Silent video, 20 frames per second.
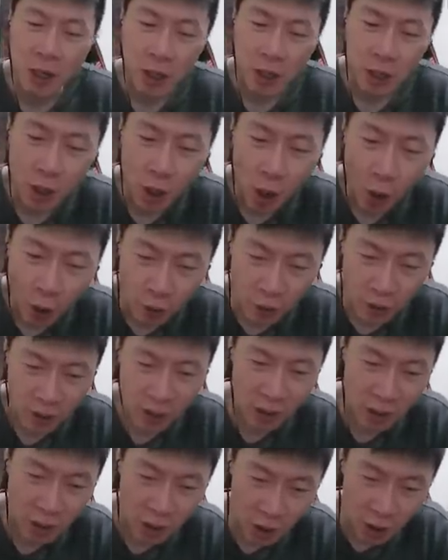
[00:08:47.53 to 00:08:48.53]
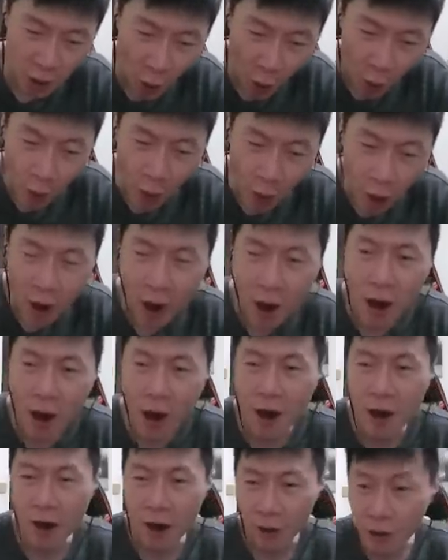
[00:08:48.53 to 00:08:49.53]
又吃又
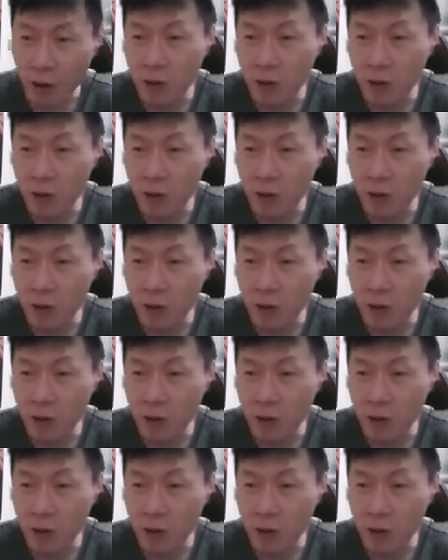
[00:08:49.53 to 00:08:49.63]
喝啊，